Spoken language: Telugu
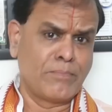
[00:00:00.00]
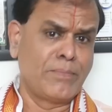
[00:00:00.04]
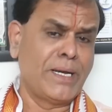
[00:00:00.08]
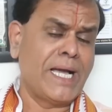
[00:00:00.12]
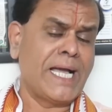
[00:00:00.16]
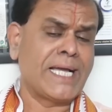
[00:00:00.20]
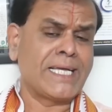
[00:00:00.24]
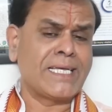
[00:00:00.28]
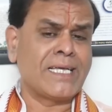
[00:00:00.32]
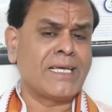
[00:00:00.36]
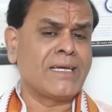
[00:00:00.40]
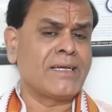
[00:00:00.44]

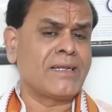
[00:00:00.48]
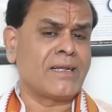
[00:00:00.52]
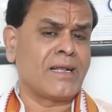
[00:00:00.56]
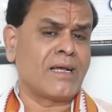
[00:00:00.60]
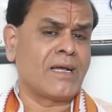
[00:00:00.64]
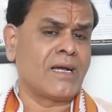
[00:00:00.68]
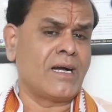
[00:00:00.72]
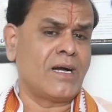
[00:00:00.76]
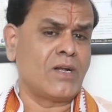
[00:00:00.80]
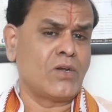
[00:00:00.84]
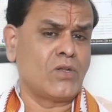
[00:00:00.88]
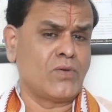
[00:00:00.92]
బ్యాంకింగ్
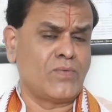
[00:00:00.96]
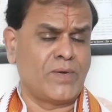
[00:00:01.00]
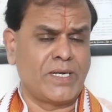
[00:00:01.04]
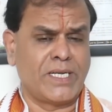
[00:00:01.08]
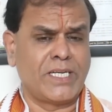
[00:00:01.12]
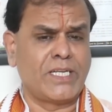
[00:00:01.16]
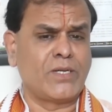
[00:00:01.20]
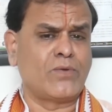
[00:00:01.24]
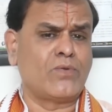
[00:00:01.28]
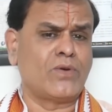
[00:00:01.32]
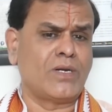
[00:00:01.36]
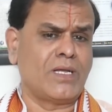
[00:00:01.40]
రంగాలు
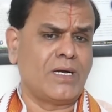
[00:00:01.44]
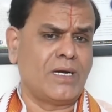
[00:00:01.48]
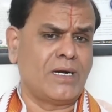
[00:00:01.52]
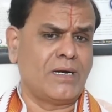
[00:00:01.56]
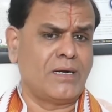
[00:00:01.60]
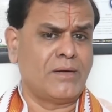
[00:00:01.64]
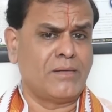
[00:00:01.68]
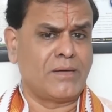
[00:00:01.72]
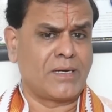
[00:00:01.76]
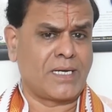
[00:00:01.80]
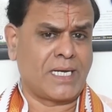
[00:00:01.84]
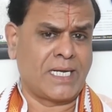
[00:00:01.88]
ఇవన్నీ కూడా
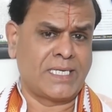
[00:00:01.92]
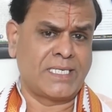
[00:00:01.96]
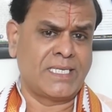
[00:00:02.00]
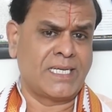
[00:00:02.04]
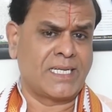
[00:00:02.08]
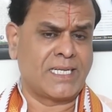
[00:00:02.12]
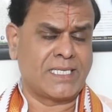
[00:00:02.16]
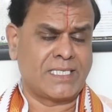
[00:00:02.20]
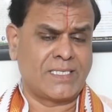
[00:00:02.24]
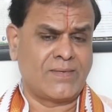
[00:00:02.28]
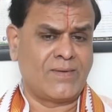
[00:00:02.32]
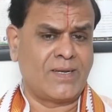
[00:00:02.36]

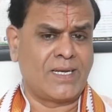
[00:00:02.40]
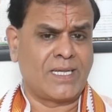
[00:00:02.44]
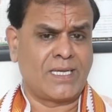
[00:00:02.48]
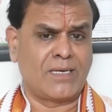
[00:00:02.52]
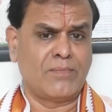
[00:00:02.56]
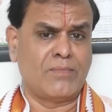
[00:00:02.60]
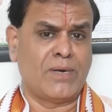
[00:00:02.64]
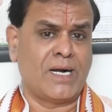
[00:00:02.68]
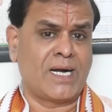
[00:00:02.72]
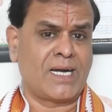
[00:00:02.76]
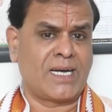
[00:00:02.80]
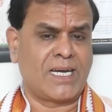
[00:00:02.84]
కన్యారాశి
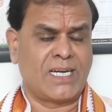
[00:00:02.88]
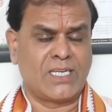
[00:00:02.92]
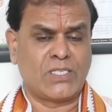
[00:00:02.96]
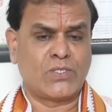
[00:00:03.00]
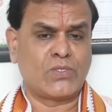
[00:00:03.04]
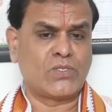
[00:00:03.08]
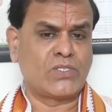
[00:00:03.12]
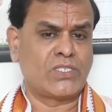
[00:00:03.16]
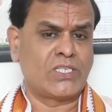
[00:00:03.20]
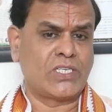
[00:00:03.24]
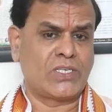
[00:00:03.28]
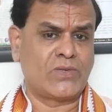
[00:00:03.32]
వాళ్ళకి బాగా
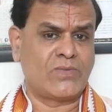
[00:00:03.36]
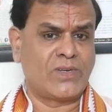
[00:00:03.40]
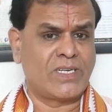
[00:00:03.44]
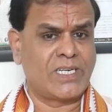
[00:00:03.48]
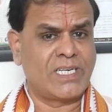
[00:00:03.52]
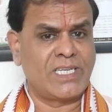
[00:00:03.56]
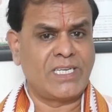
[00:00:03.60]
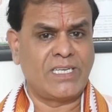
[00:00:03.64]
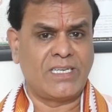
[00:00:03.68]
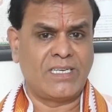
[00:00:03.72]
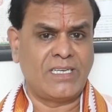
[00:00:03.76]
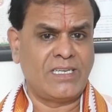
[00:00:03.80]
కలిసి
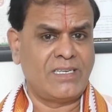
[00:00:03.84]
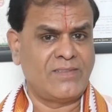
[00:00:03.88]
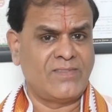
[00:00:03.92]
వచ్చేటువంటి